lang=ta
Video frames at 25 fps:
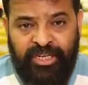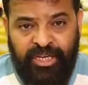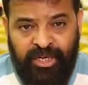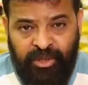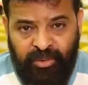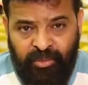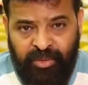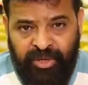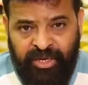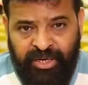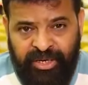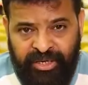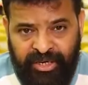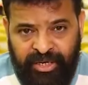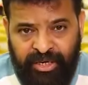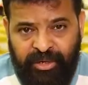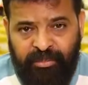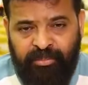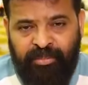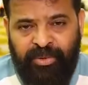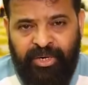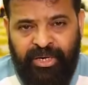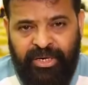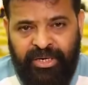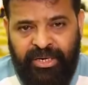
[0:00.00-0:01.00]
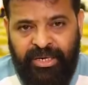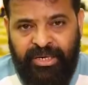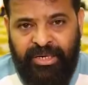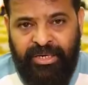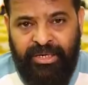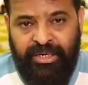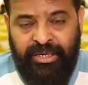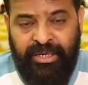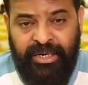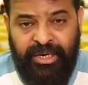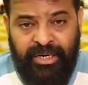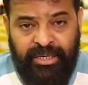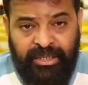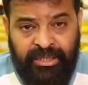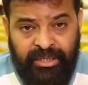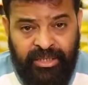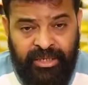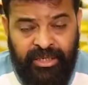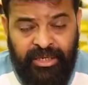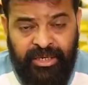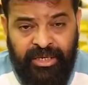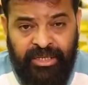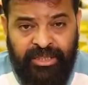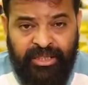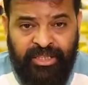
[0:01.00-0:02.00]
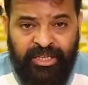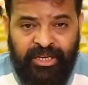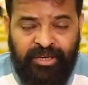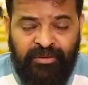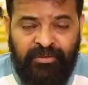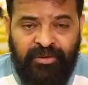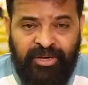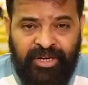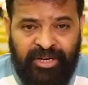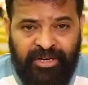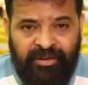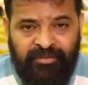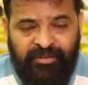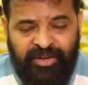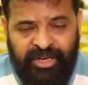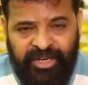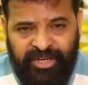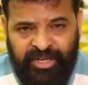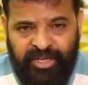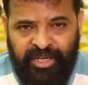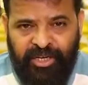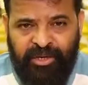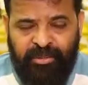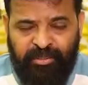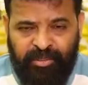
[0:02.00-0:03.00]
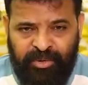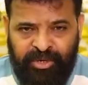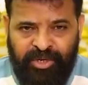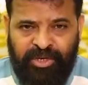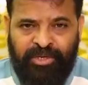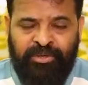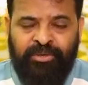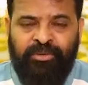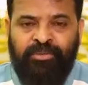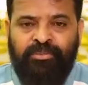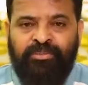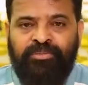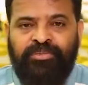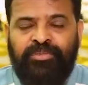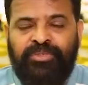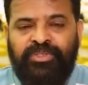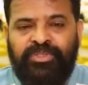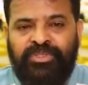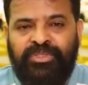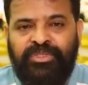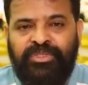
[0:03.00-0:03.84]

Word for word: என்னுடைய நிலைப்பாட்டை நான் தெல்ல தெளிவாக விளக்கிய பிறகும்